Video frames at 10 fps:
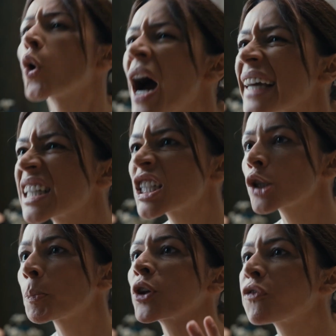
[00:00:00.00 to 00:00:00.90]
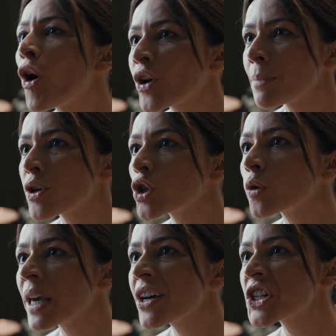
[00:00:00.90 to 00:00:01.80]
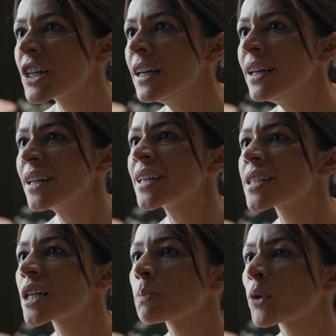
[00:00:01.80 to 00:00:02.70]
sobie Posłuchaj, ty jesteś potworem, rozumiesz? Jesteś